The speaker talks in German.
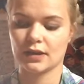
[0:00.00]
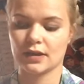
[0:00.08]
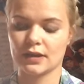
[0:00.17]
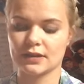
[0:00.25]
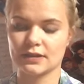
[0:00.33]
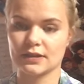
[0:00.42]

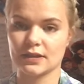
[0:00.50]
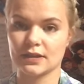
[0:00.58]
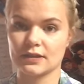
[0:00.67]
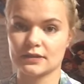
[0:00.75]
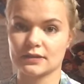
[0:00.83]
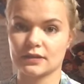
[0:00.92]
jetzt
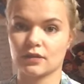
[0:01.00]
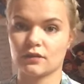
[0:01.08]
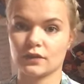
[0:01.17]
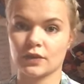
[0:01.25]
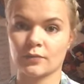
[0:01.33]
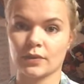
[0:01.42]
erst
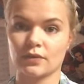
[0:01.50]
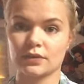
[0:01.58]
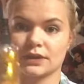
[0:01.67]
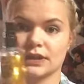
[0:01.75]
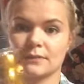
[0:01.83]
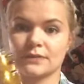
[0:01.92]

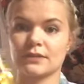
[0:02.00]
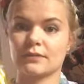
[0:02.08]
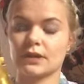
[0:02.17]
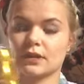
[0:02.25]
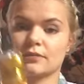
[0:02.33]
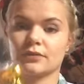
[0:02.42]
aufgebraucht. Ich habe es
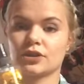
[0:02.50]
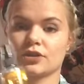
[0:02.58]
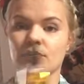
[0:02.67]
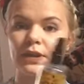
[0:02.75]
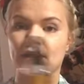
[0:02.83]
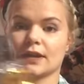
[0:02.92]
aber, glaube ich,
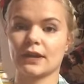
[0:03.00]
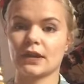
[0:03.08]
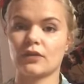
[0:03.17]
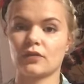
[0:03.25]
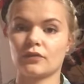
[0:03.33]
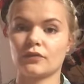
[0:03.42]
schon mal
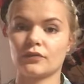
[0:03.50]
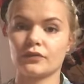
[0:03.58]
gekauft.